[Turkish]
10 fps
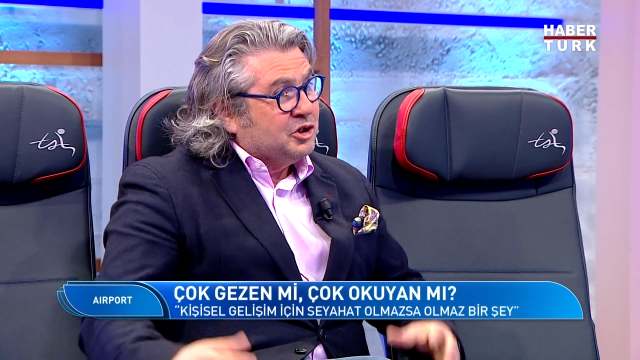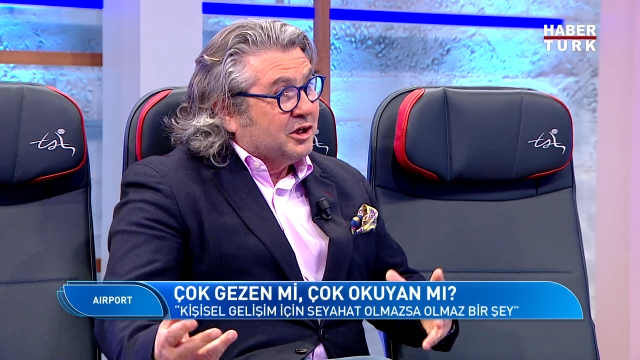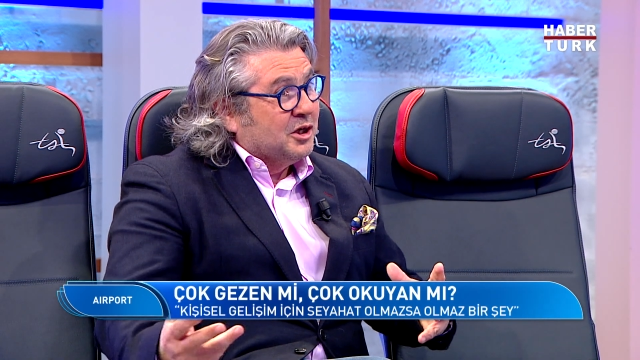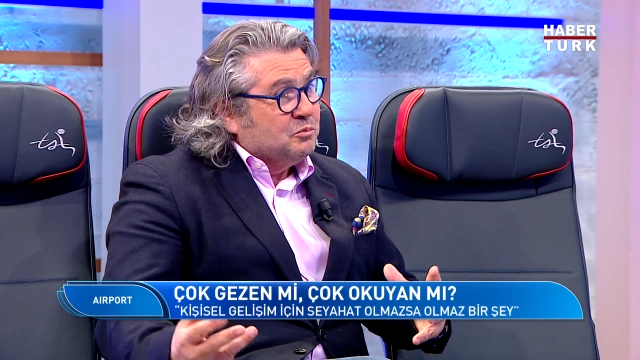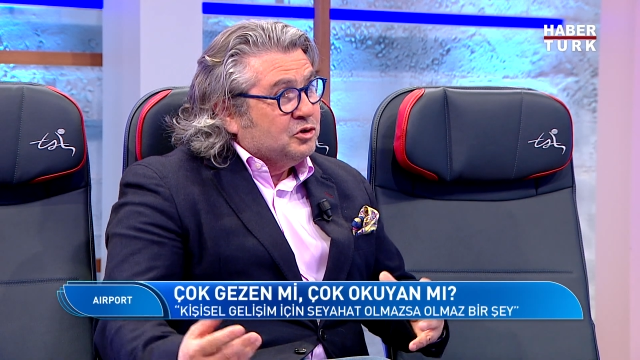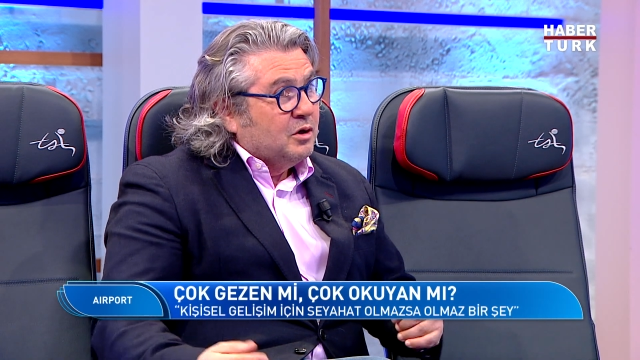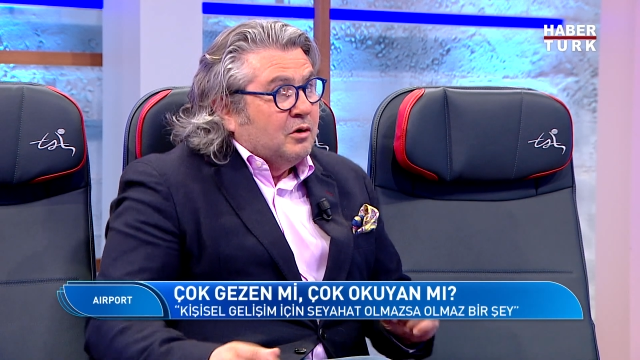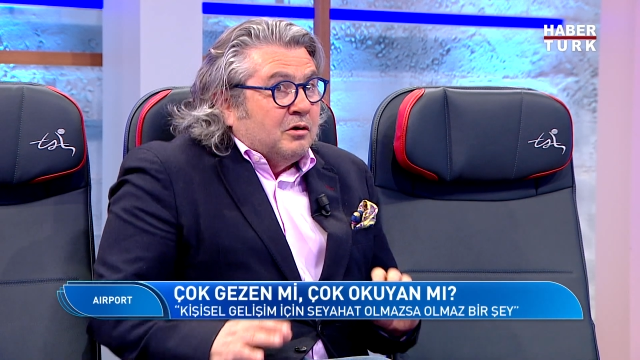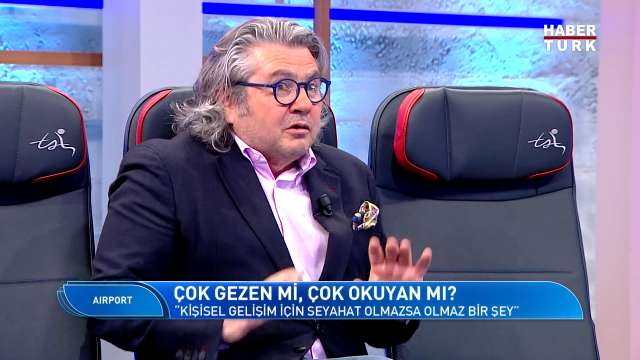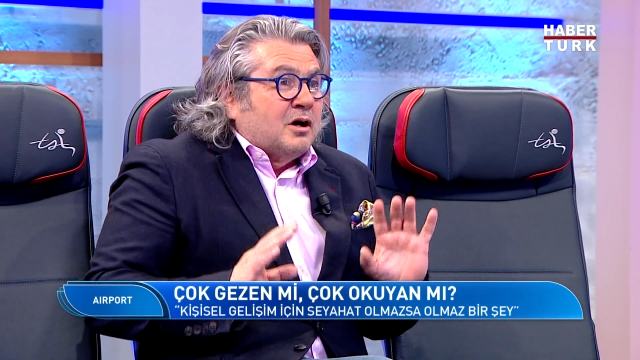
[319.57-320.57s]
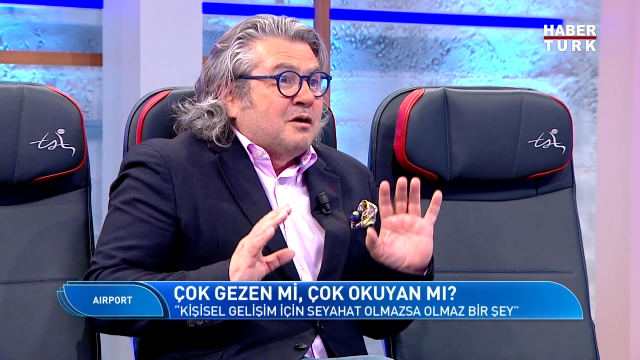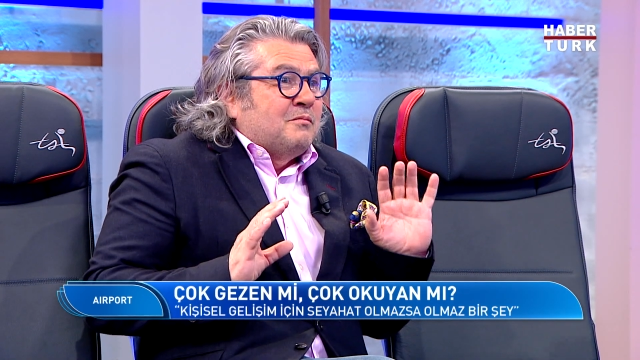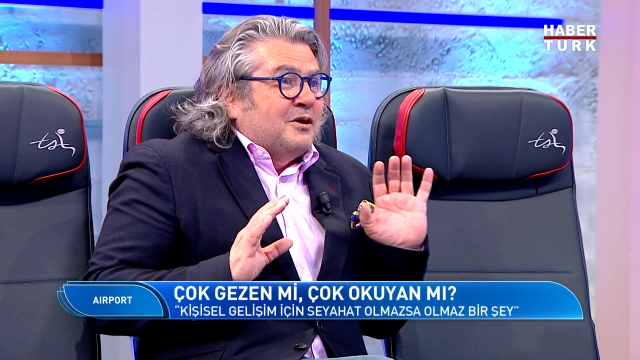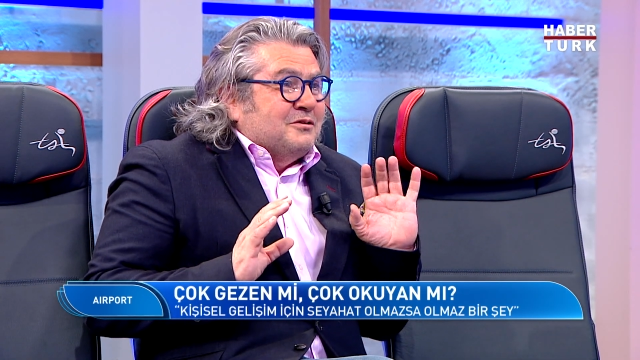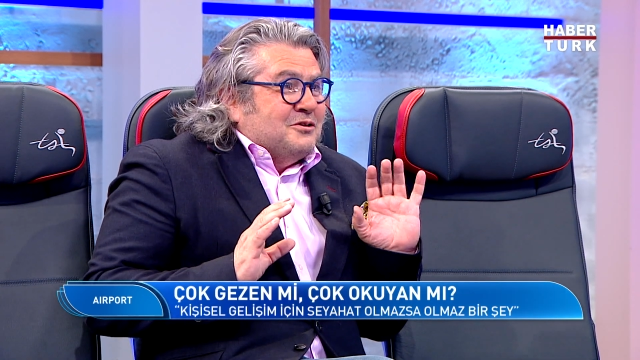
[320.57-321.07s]
ya da erkekmiş ya da
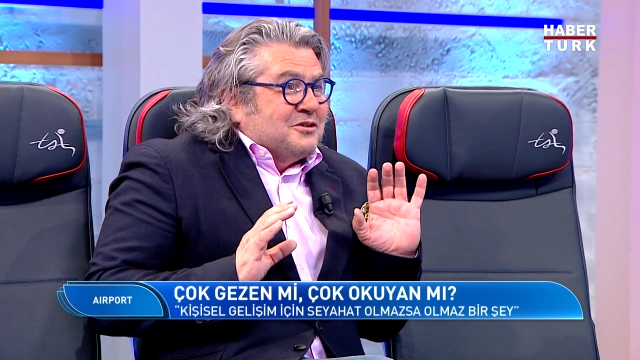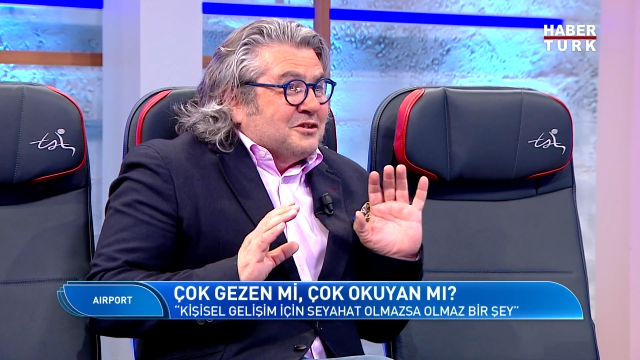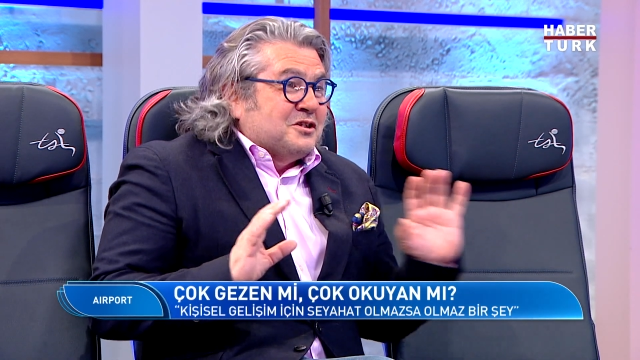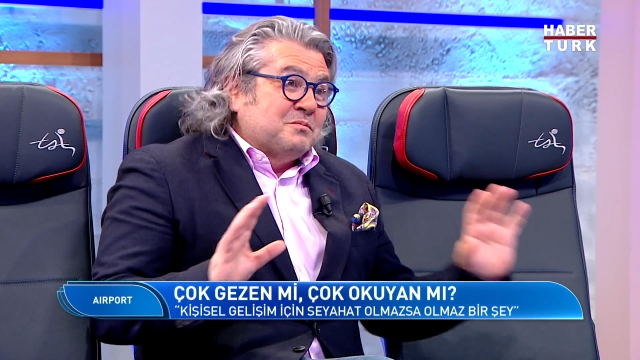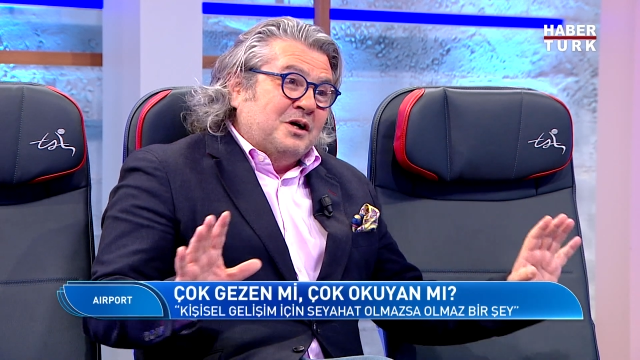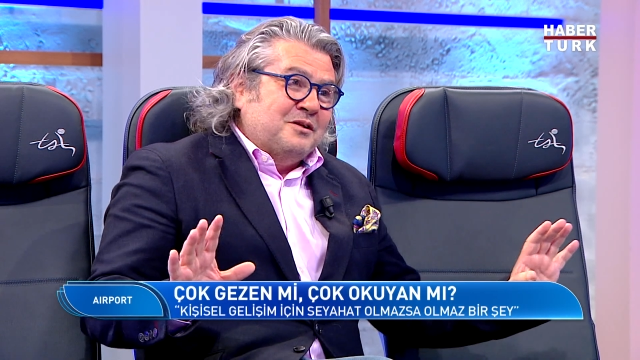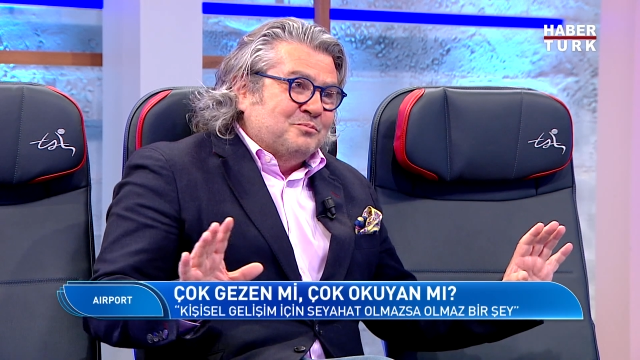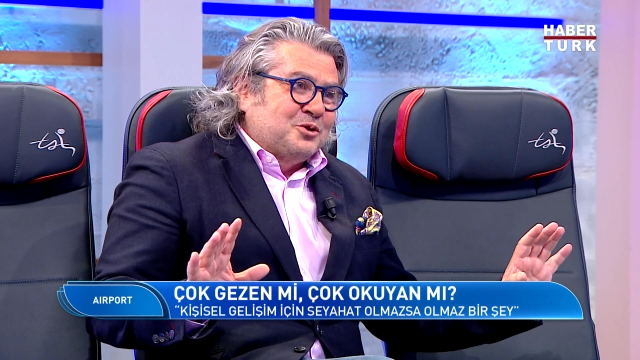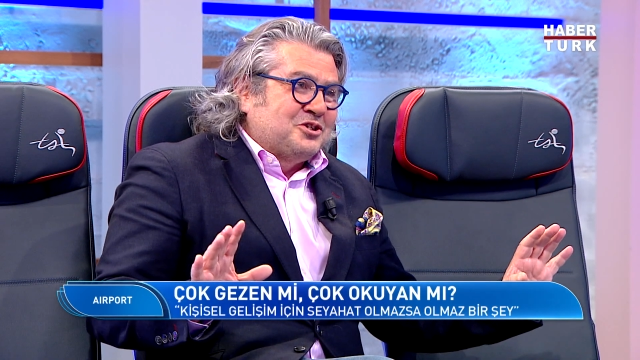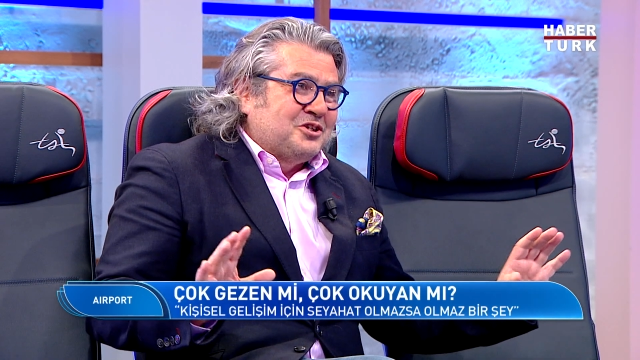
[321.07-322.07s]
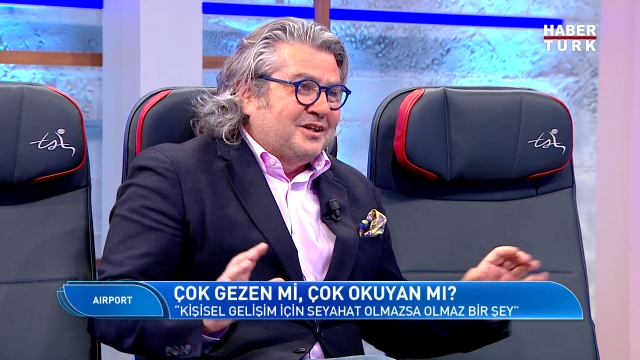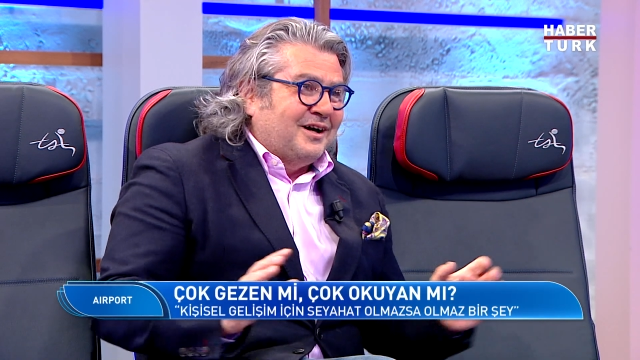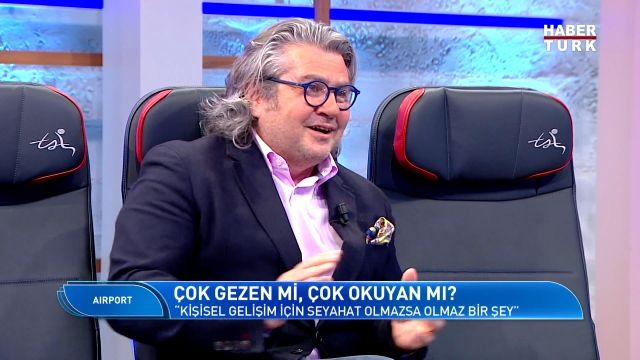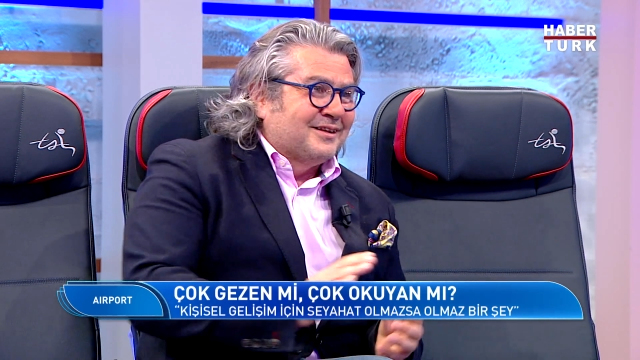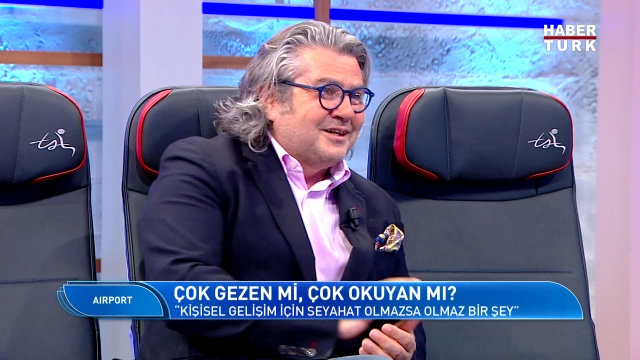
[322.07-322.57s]
aman diyeceksiniz ben bu kişiyle
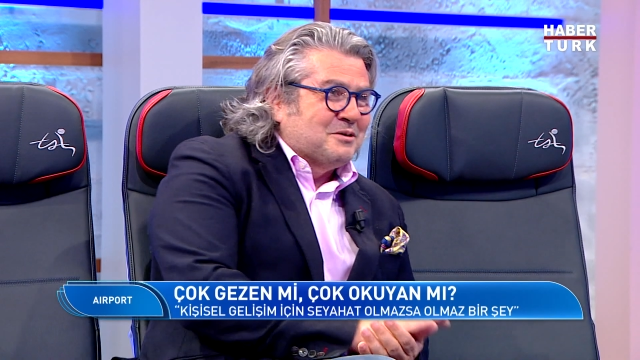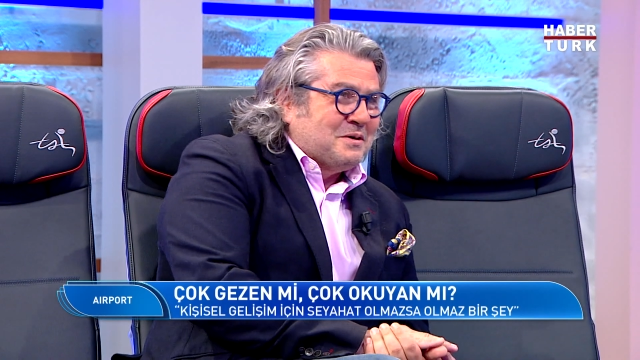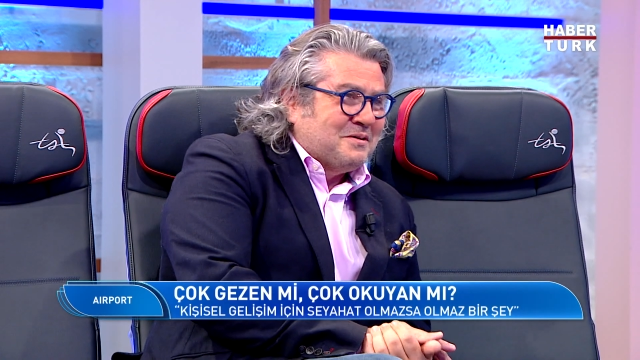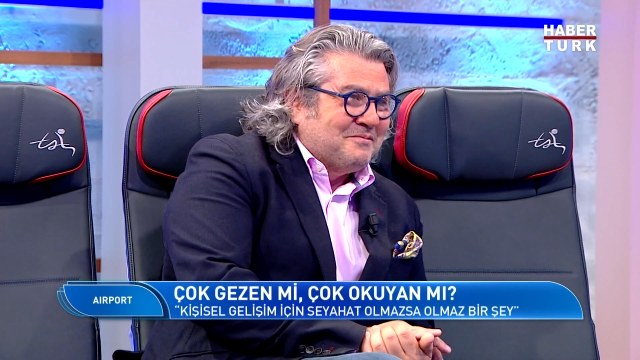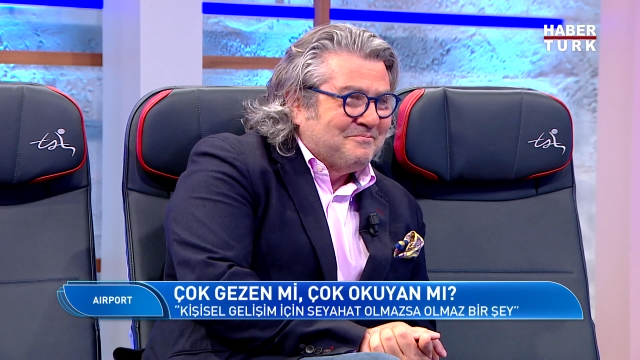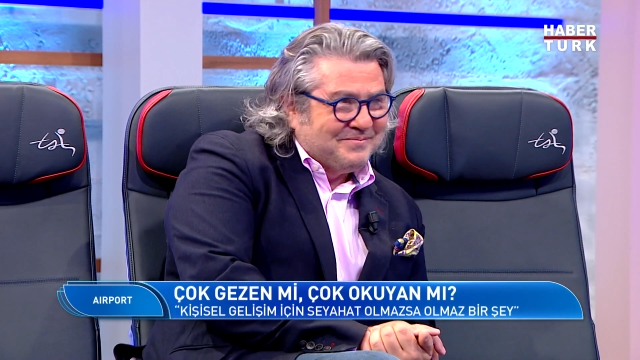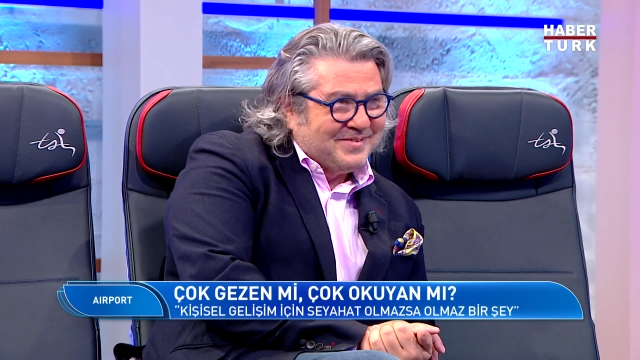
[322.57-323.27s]
hayatta yapamam.